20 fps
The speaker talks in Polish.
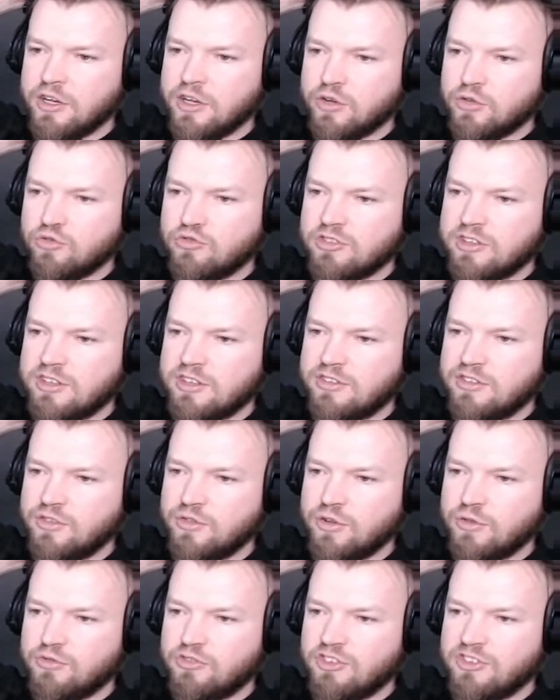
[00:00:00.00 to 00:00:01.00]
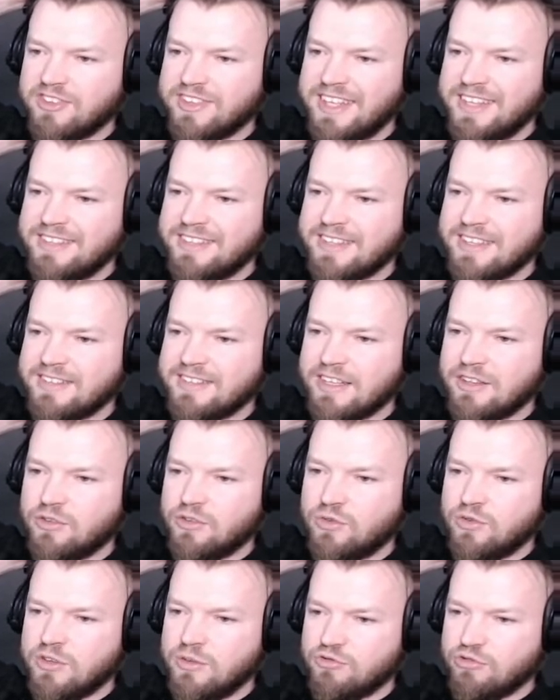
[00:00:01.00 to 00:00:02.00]
którzy decydują się znęcać nad
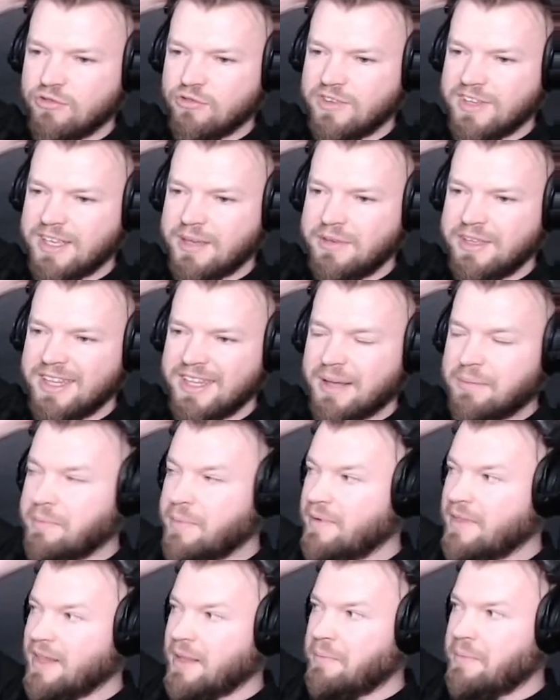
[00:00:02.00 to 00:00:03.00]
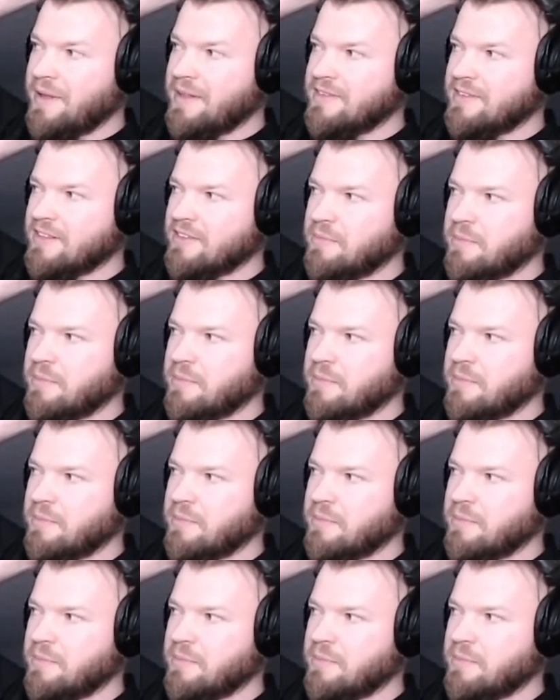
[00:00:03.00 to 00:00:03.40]
drugim człowiekiem i napędzać